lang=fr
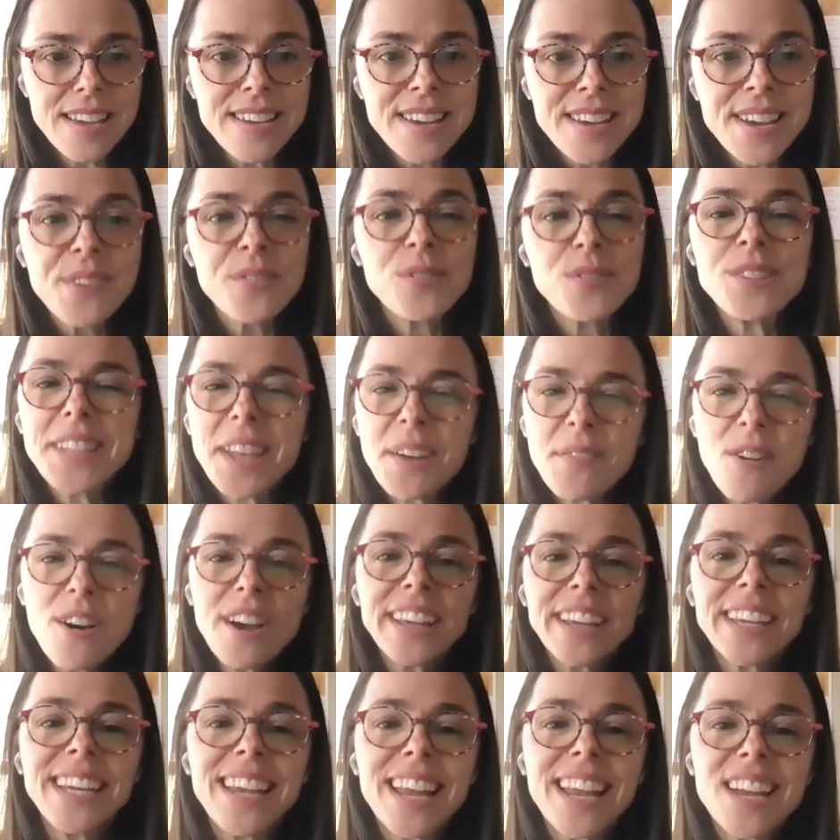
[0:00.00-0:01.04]
Il faut
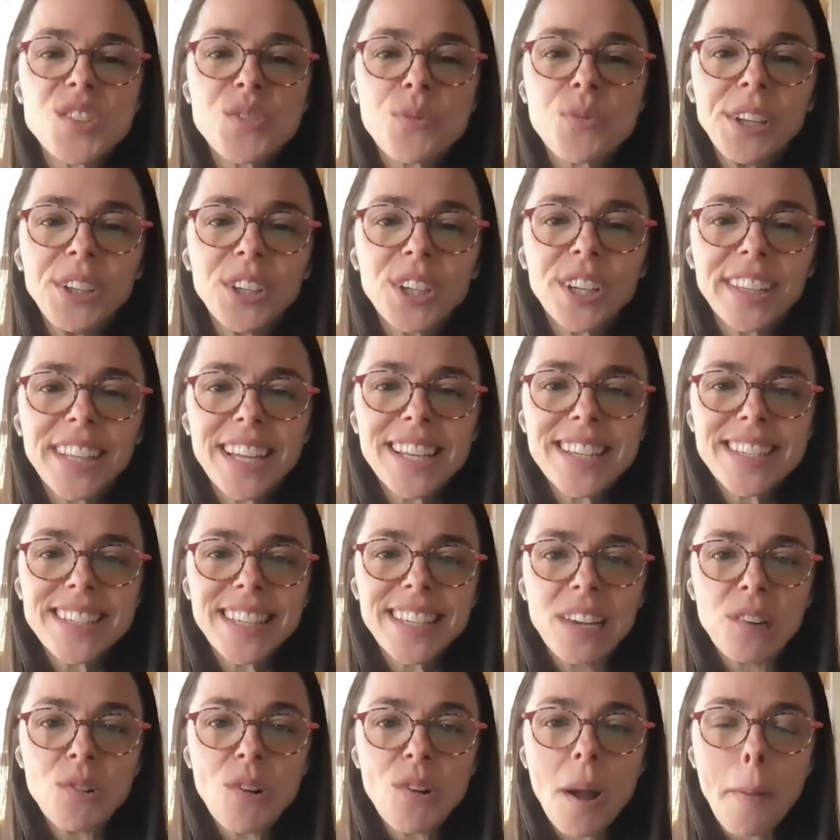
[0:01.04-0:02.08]
savoir qu'il a joint
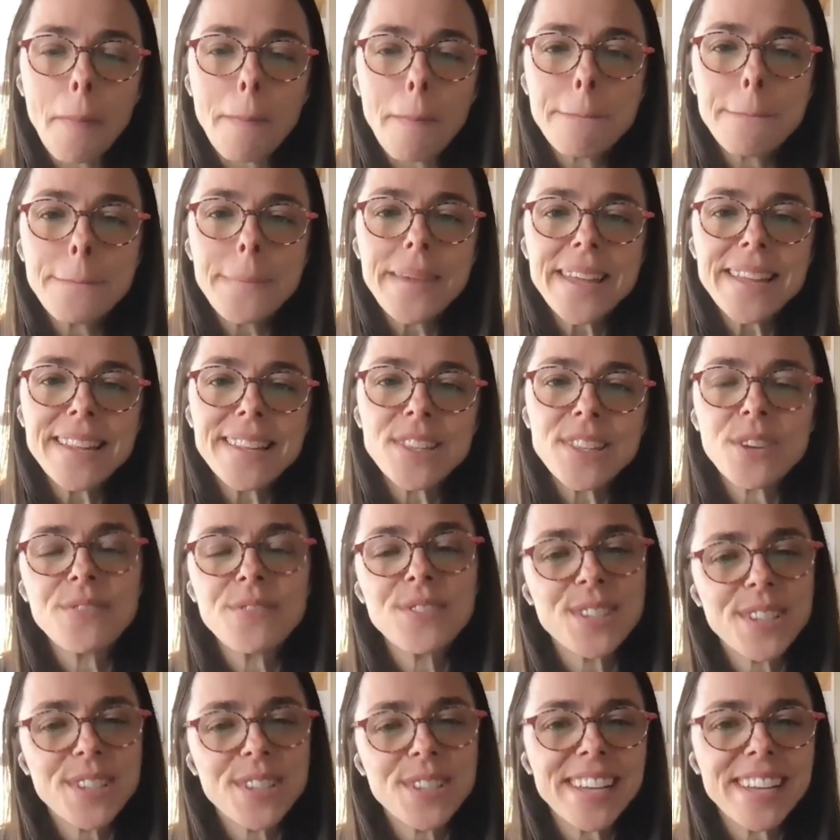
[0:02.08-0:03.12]
Nordastello en
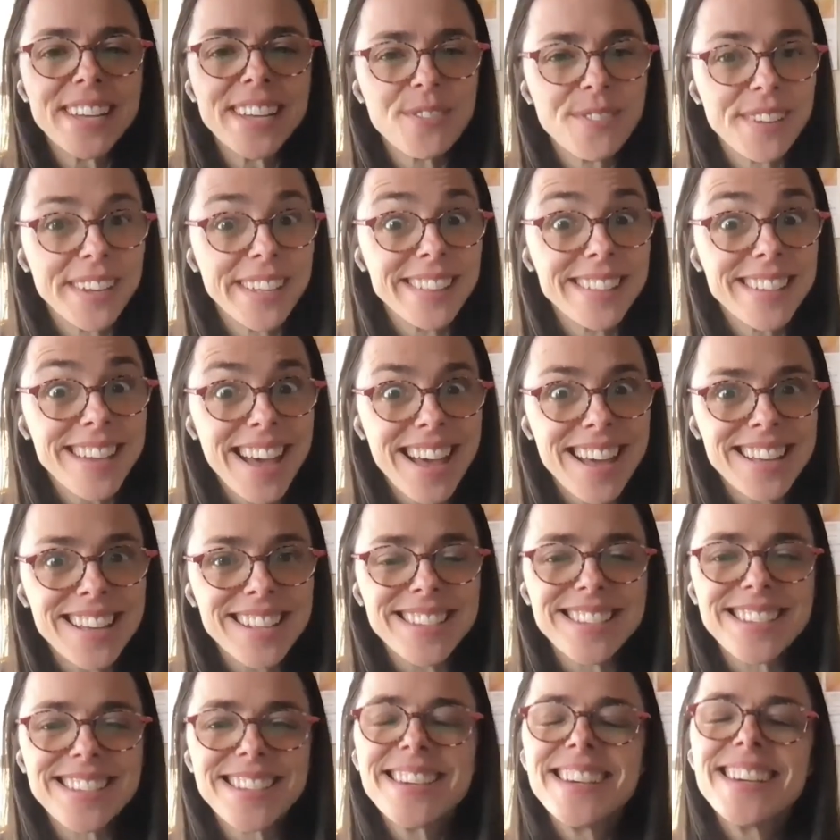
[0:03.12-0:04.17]

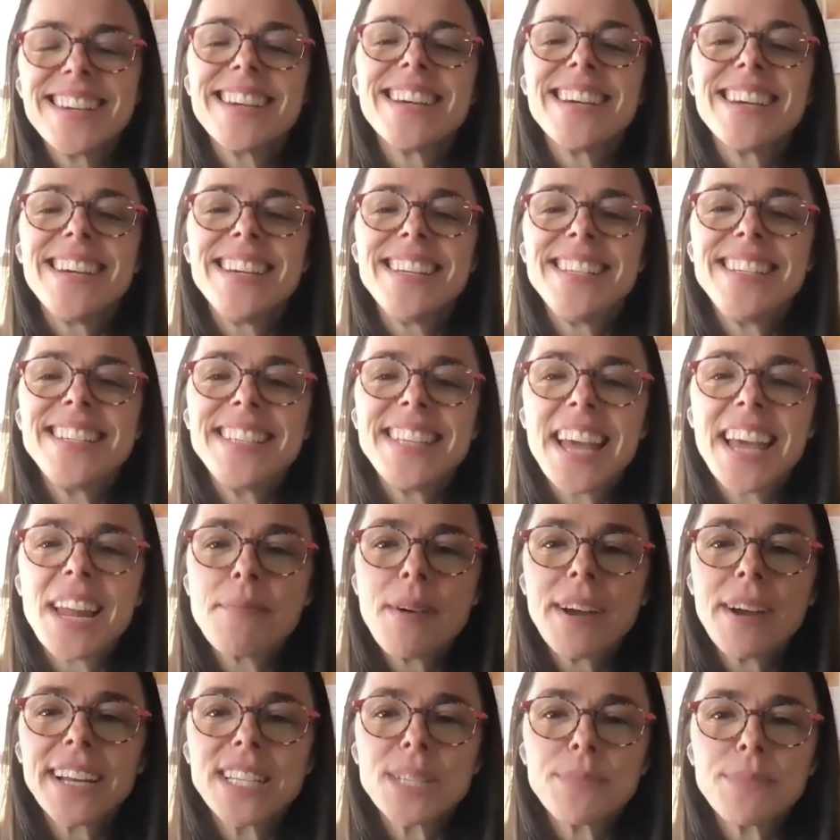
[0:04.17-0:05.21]
1993
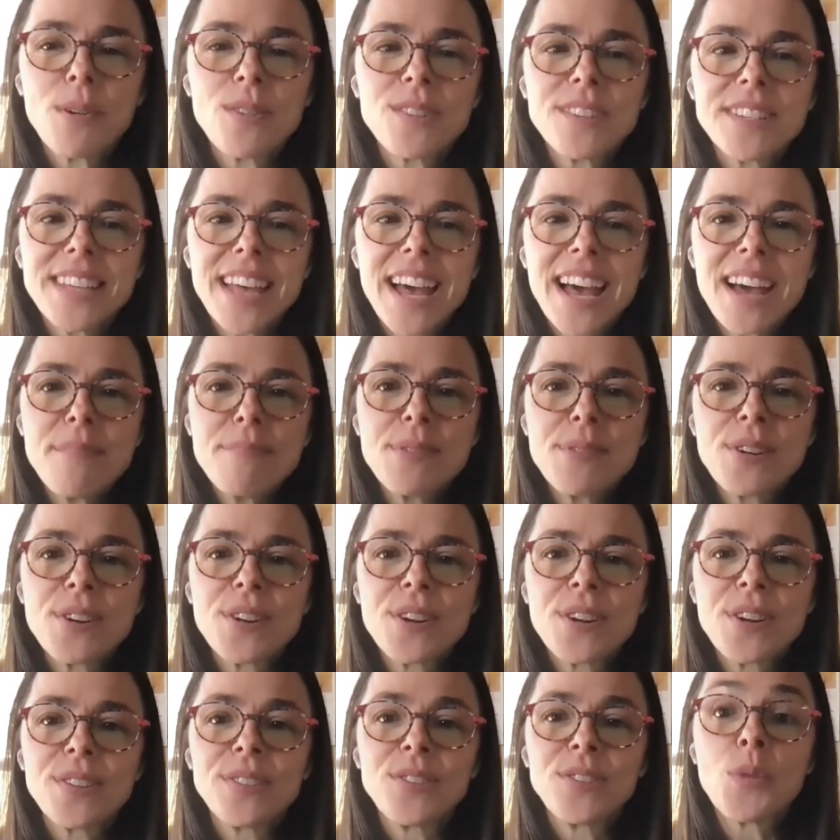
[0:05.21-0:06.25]
initialement responsable
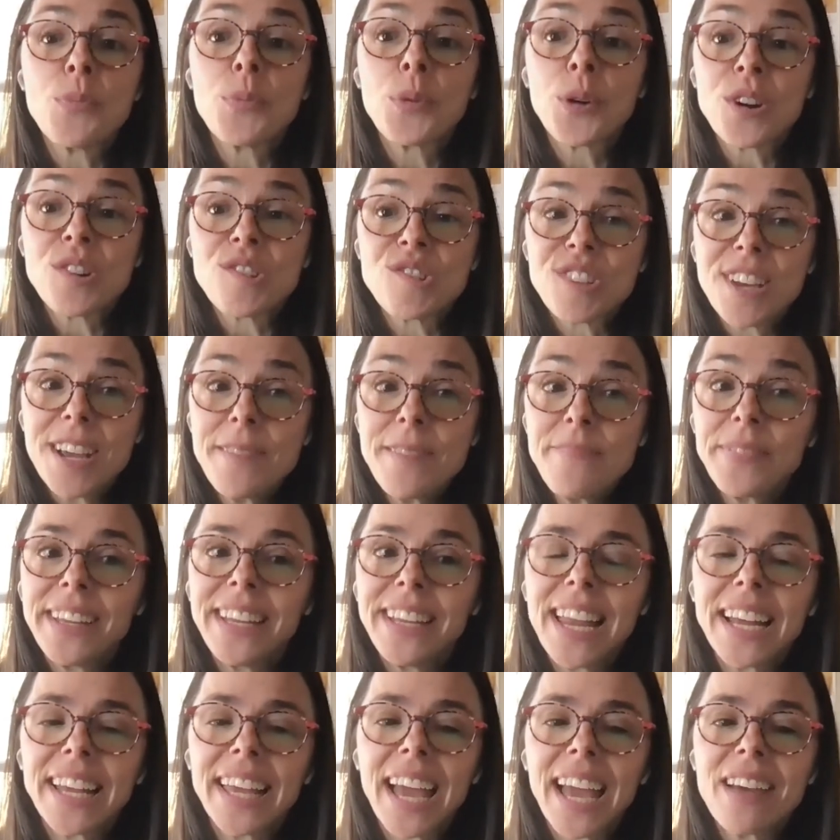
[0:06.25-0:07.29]
euh, de projet.
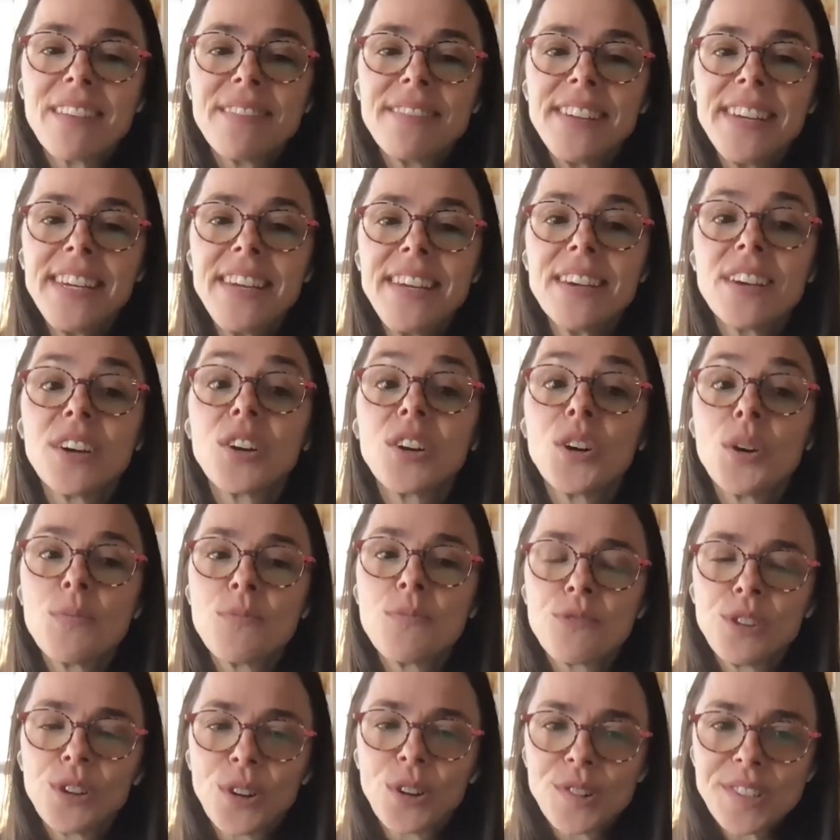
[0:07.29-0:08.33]
Il a gravi, comme
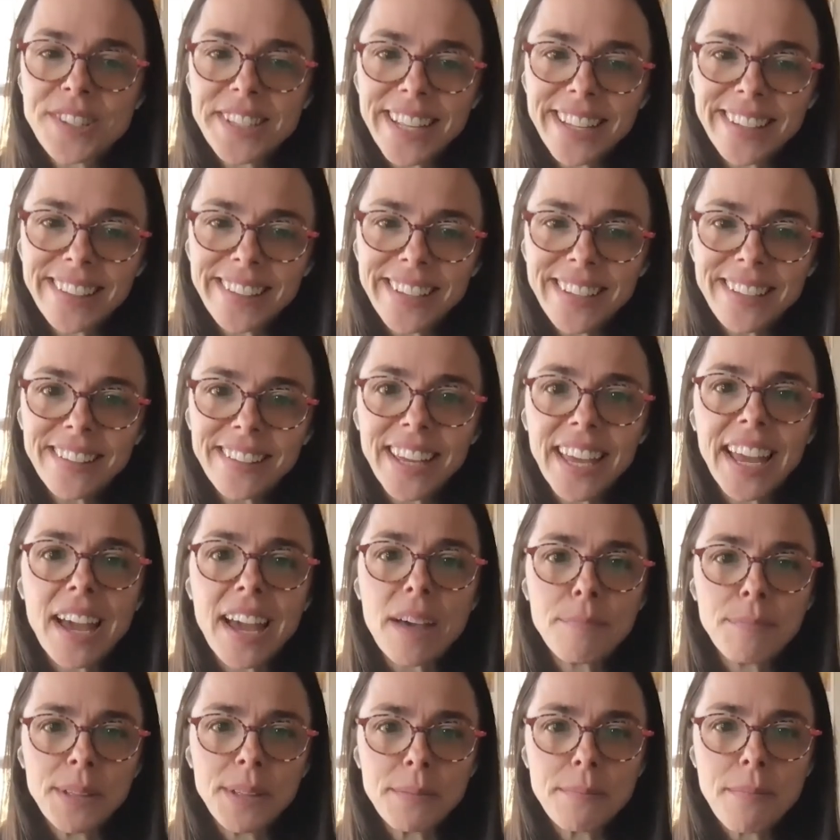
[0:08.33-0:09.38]
vous le constatez, très
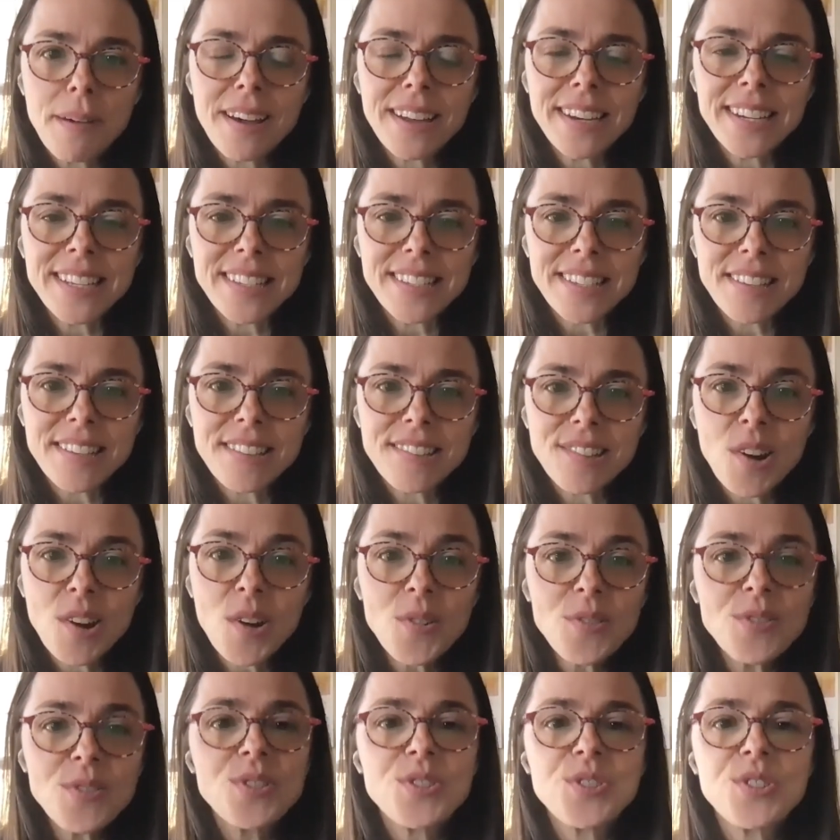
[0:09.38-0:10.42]
rapidement les
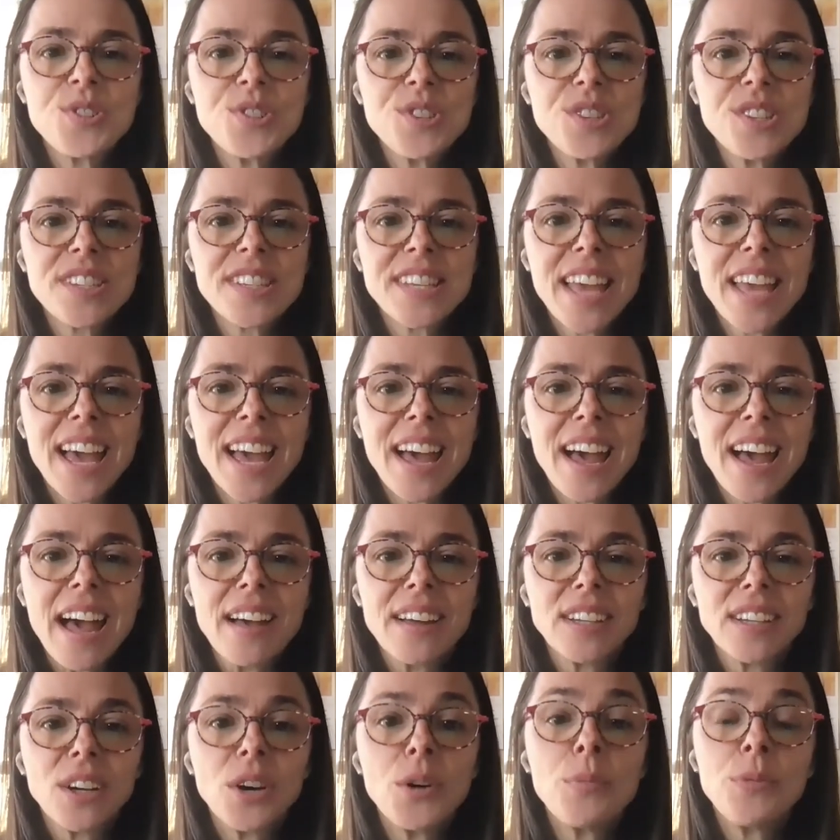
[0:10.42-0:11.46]
échelons jusqu'à
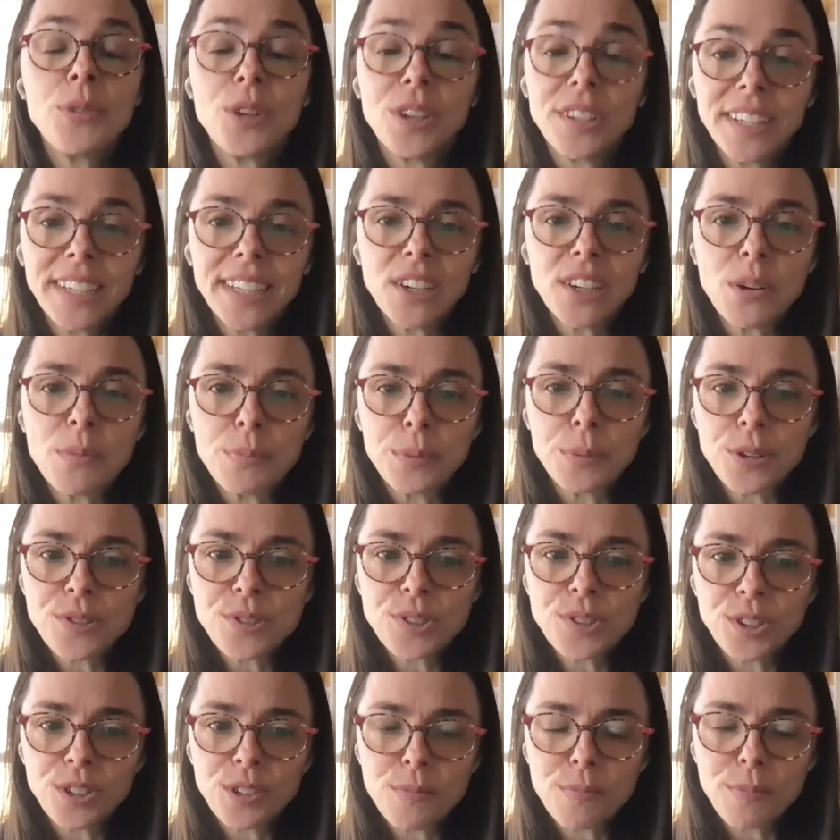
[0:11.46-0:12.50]
obtenir le
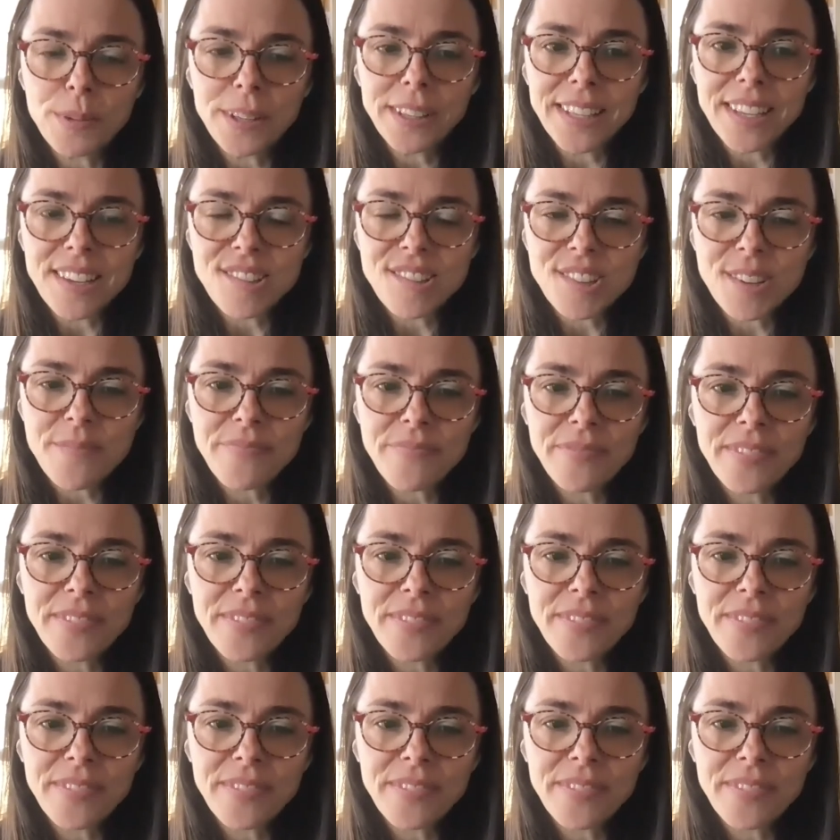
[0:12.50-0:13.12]
poste de PDG.